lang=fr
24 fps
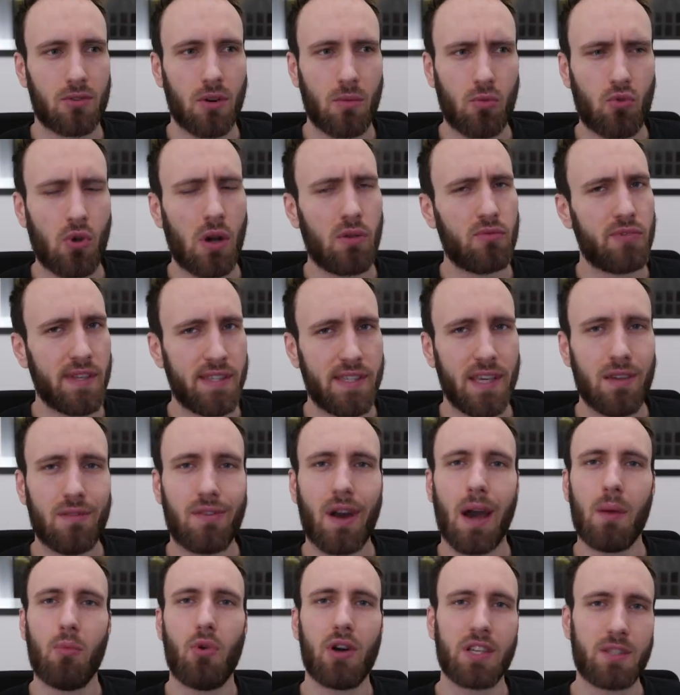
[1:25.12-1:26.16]
Comme quoi vous étiez
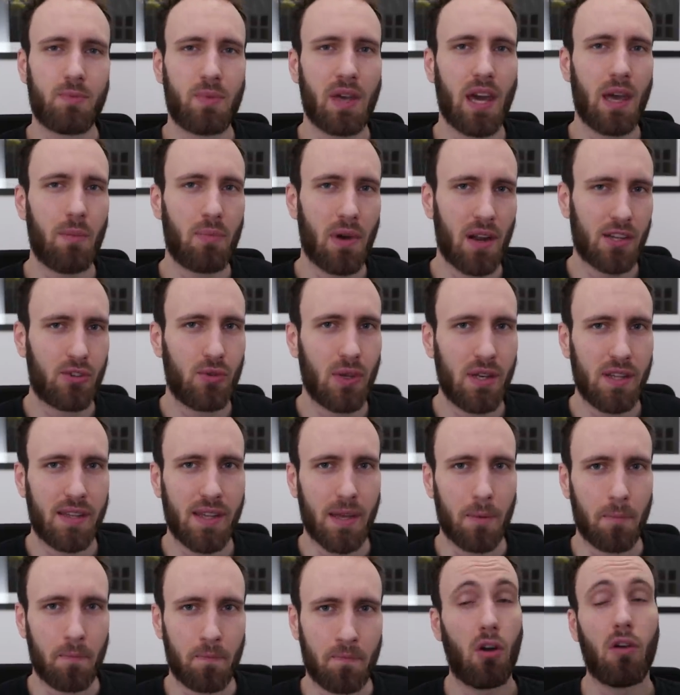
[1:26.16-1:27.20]
vraiment inspiré par l'actualité.